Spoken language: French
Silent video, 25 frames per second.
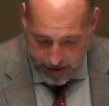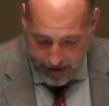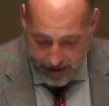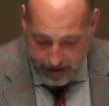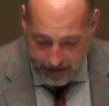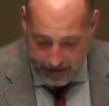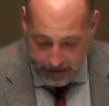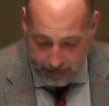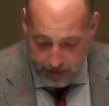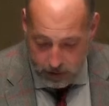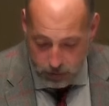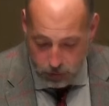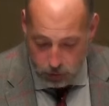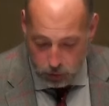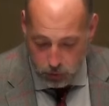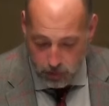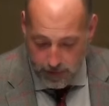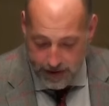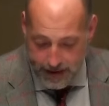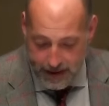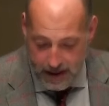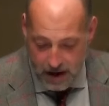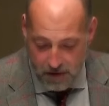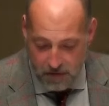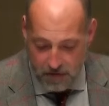et il travaille surtout
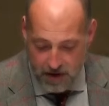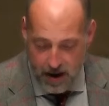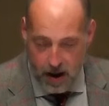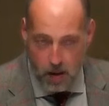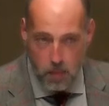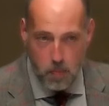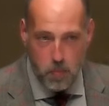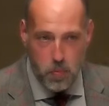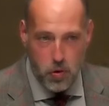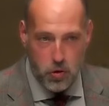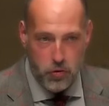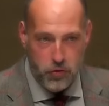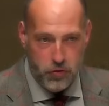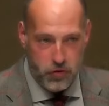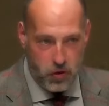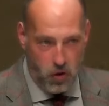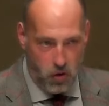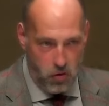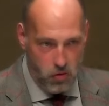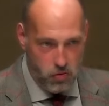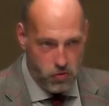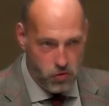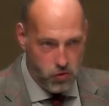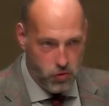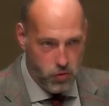avec les frères
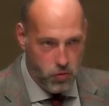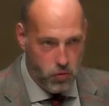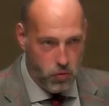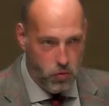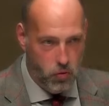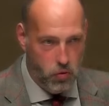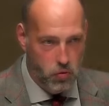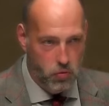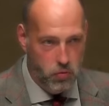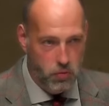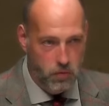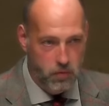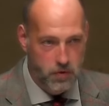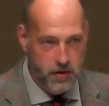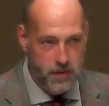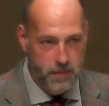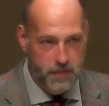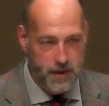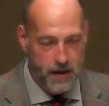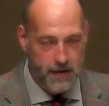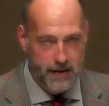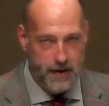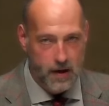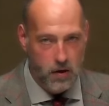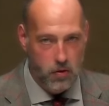Bossange, dont le nom vous dit
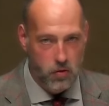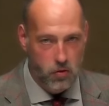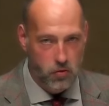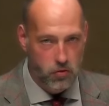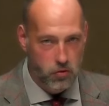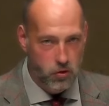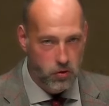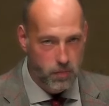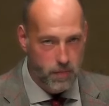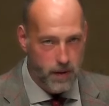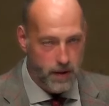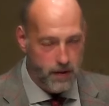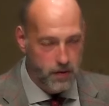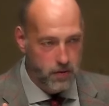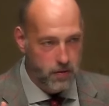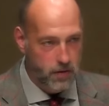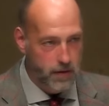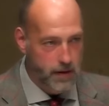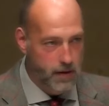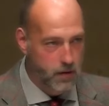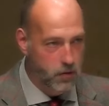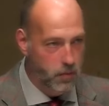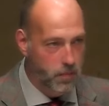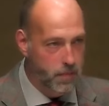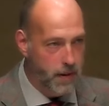peut-être quelque chose, parce
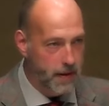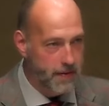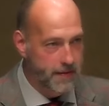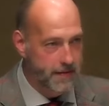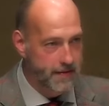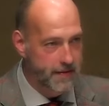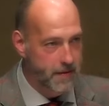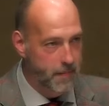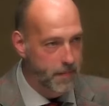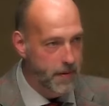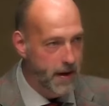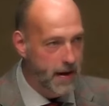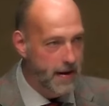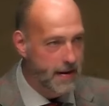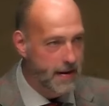qu'ils ont participé à